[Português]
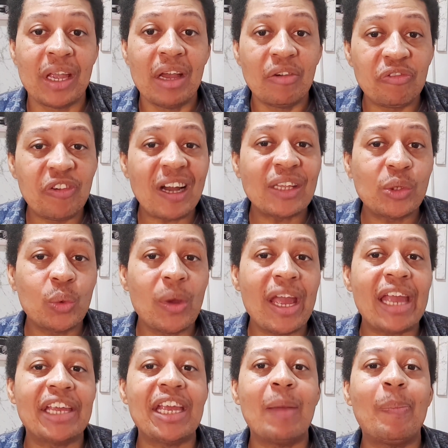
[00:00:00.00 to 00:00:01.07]
Fato
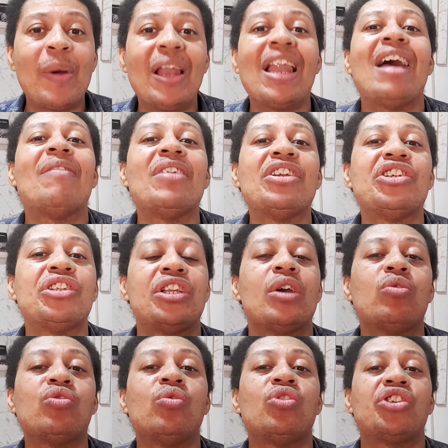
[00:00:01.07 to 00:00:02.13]
é que a palavra de
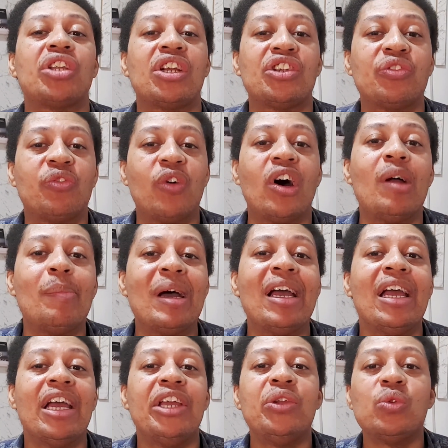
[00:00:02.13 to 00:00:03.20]
Deus nos transforma
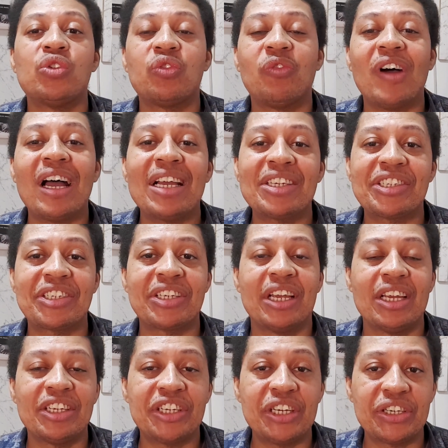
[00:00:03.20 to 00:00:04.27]
e nos faz
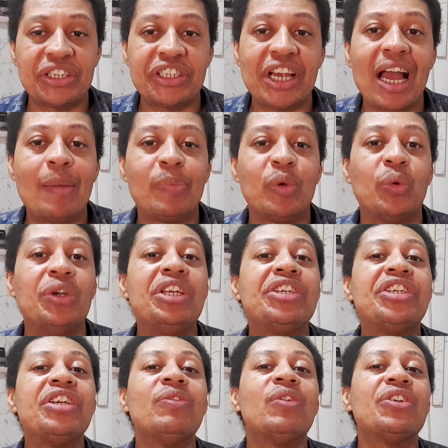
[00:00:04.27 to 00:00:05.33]
ser sábio. E
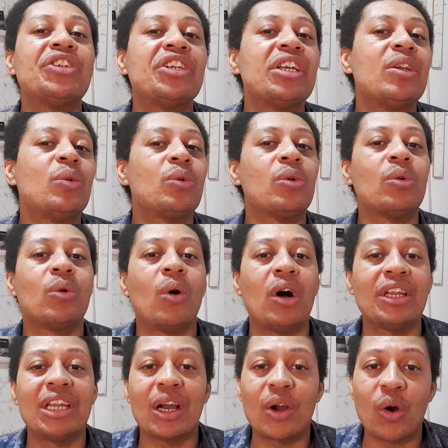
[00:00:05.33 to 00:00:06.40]
se você não
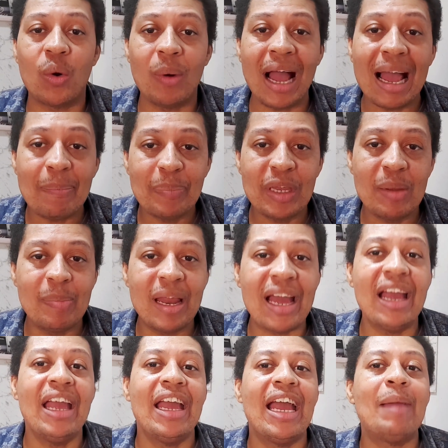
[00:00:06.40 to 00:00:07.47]
concorda com a Bíblia,
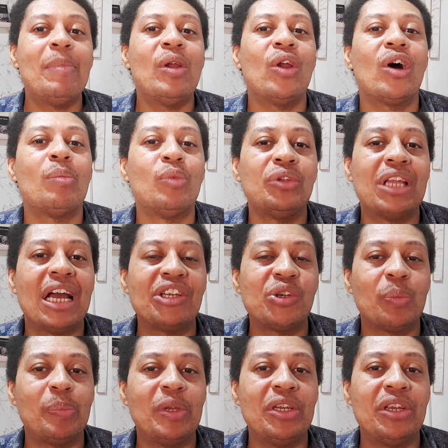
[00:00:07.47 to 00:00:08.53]
é melhor mudar de
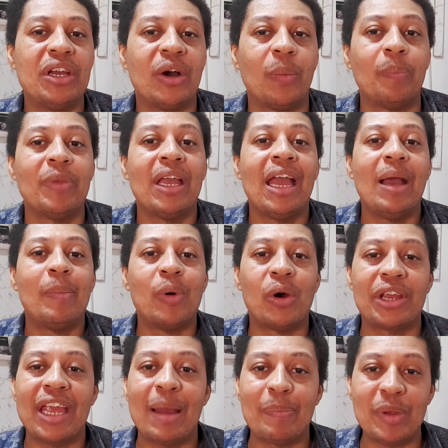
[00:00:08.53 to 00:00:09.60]
opinião,
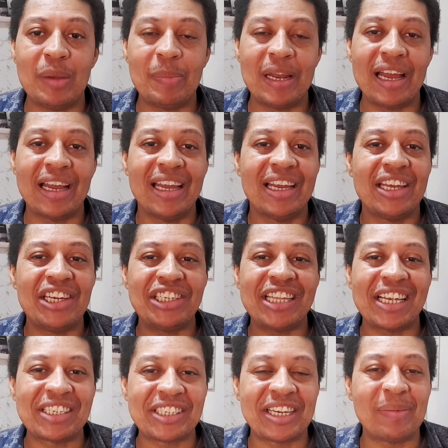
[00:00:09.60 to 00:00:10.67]
porque a Bíblia está
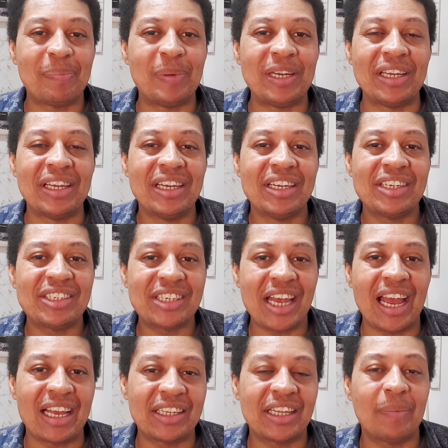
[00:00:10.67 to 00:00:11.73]
sempre
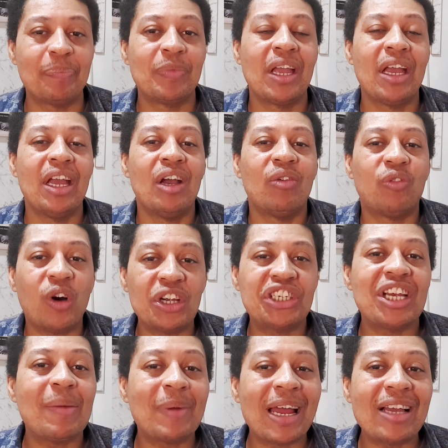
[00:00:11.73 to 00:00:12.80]
certa. Forte
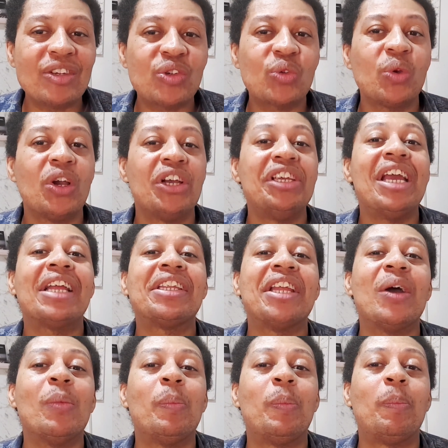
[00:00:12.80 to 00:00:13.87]
abraço e até
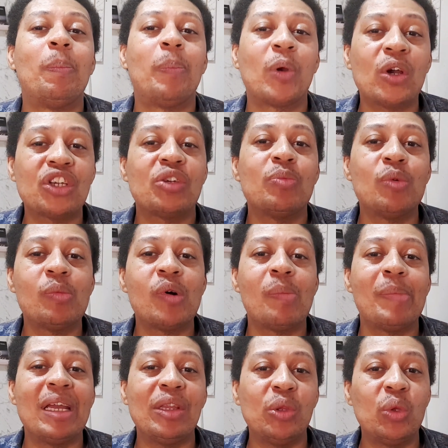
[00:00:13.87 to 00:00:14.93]
um próximo
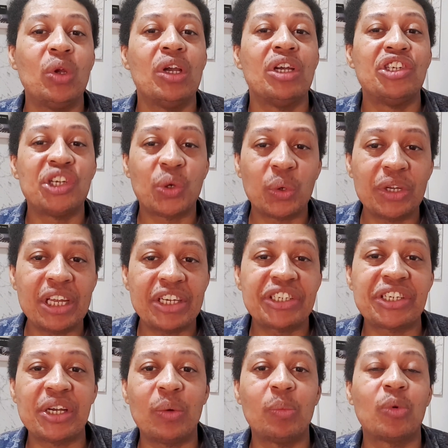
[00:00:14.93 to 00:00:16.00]
momento de
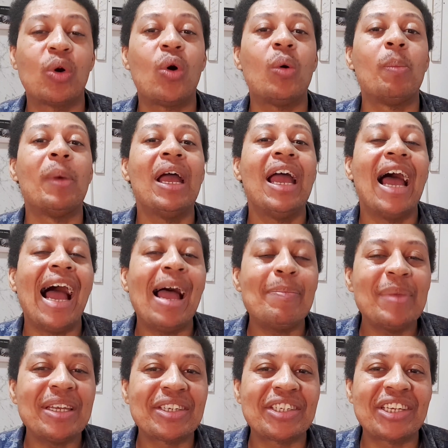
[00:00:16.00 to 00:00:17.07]
conexão com a
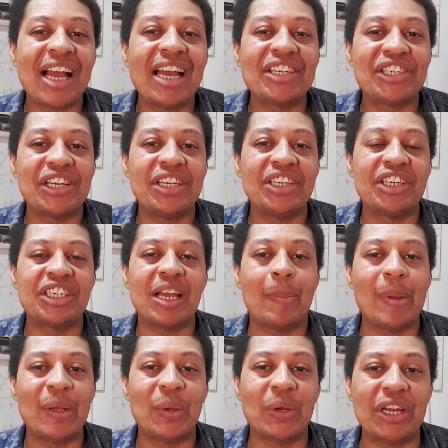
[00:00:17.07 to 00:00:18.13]
mensagem de
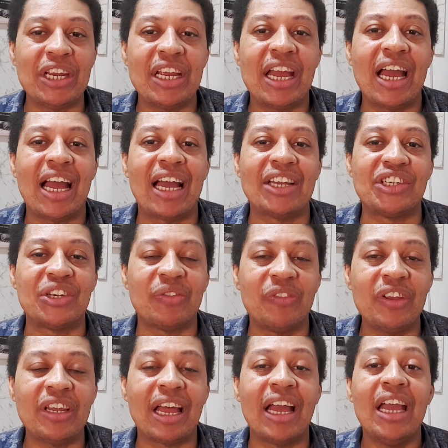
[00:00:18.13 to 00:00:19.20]
sabedoria
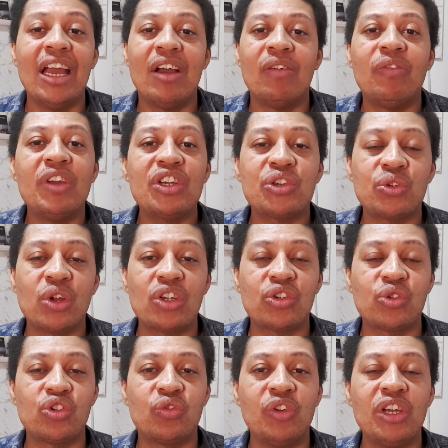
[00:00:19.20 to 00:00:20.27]
divina. Veja
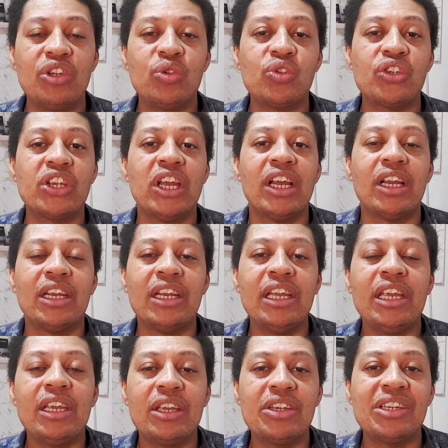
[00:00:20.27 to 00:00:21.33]
nossos vídeos,
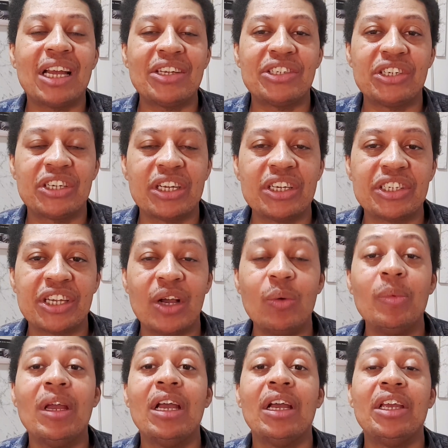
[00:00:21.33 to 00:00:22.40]
links na
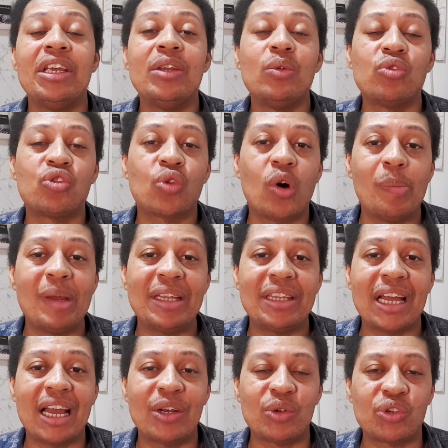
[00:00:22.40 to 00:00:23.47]
descrição e nos
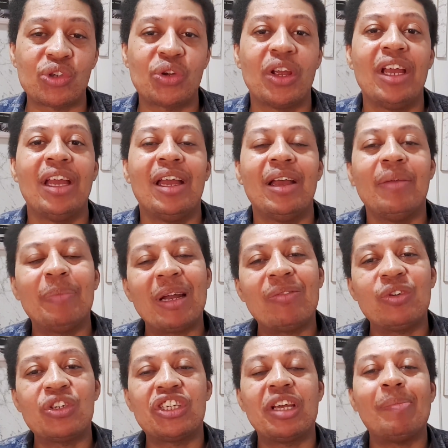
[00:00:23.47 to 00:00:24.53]
comentários para
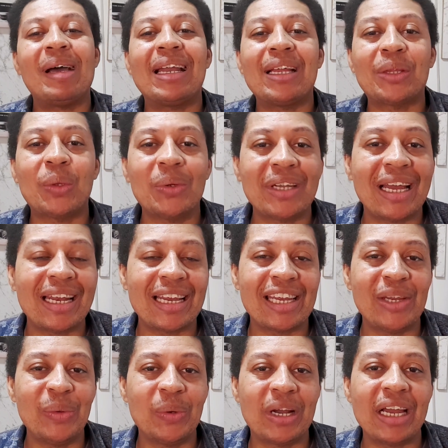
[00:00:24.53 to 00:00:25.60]
você maratonar
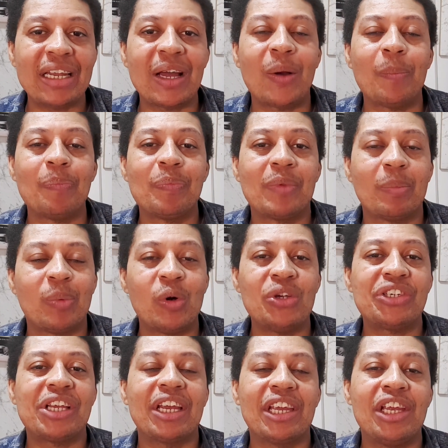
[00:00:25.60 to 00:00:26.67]
aqui no canal,
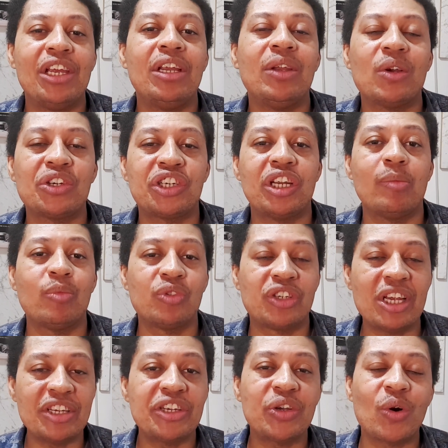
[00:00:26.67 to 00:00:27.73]
pois aqui nós temos
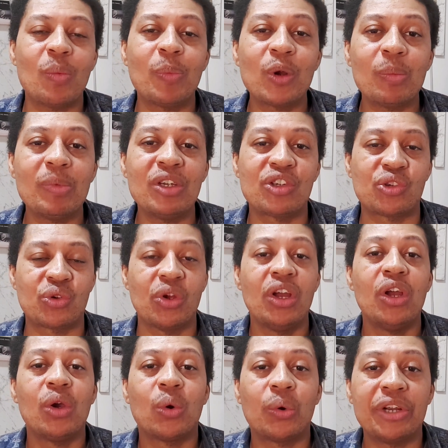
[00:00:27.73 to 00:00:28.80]
esse compromisso
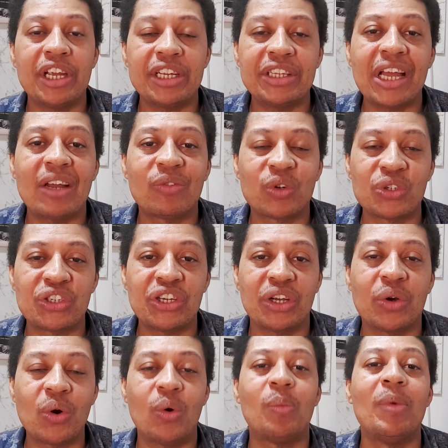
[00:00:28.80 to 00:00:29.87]
conectar você
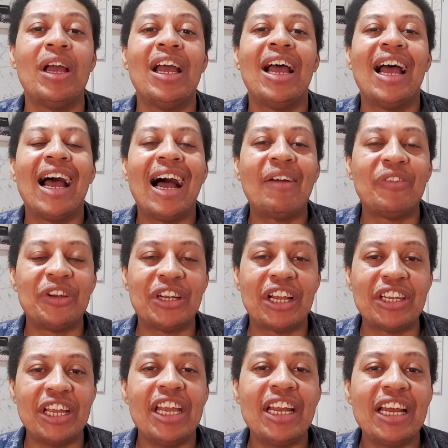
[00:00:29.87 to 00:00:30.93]
com a
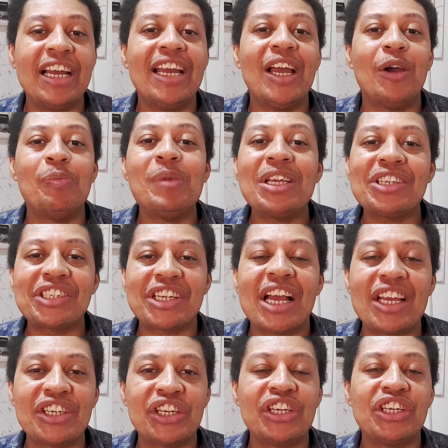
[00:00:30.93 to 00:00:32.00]
verdadeira
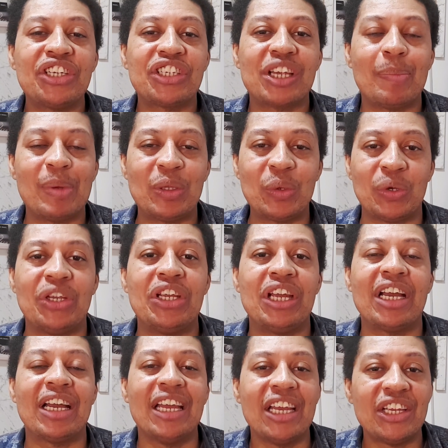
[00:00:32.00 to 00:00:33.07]
mensagem de
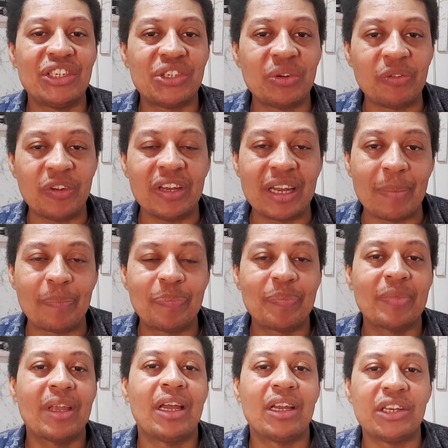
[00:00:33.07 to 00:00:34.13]
sabedoria divina.
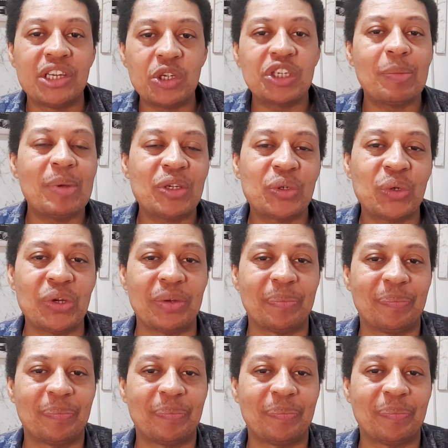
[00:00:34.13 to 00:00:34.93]
Deus abençoe.